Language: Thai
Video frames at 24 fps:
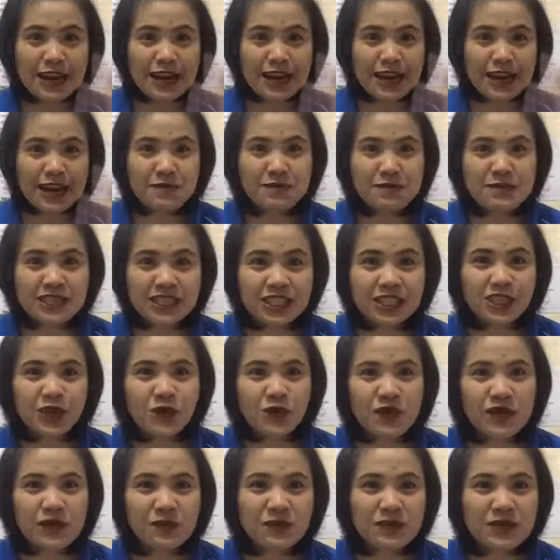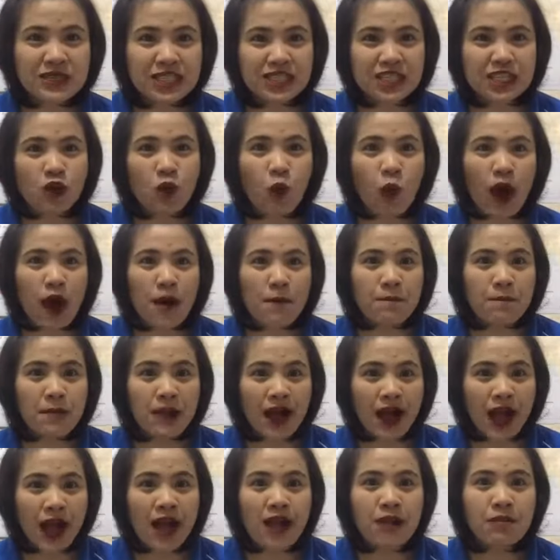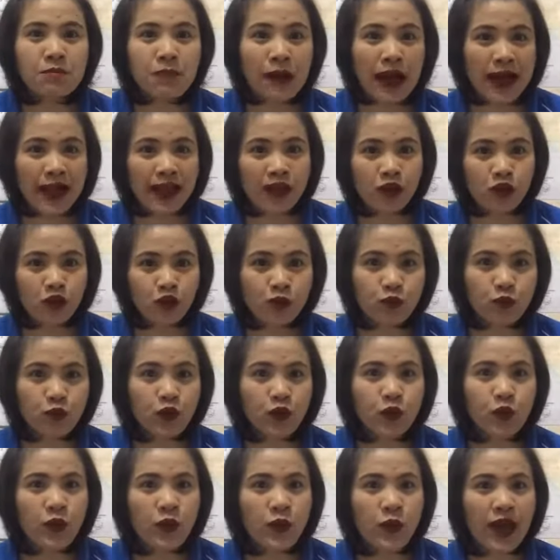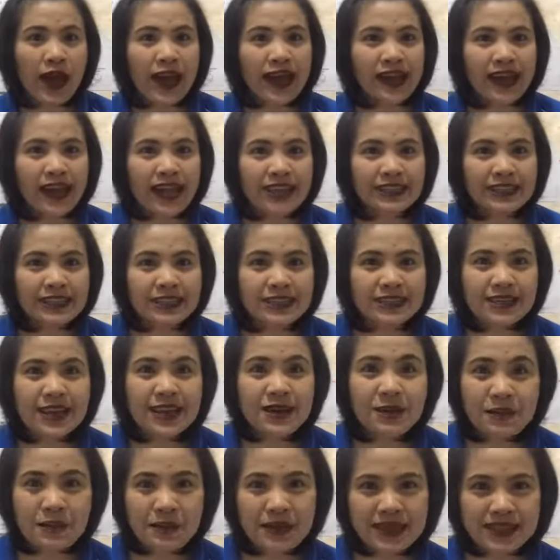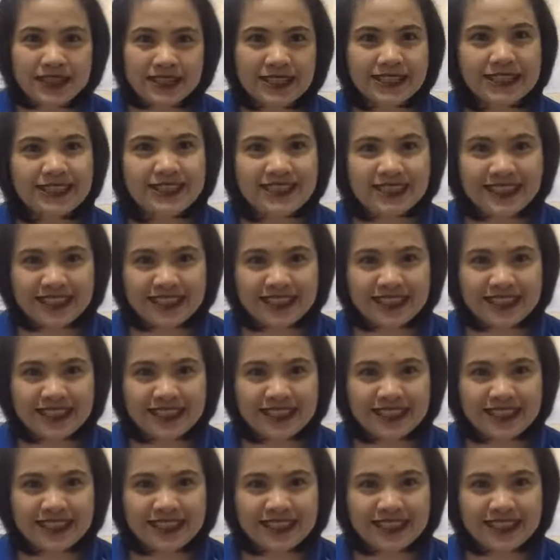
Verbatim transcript: ละมิดชีวิตพิชิตความมั่งคั่ง by ครูปุ๋ย Wealth and Attraction Master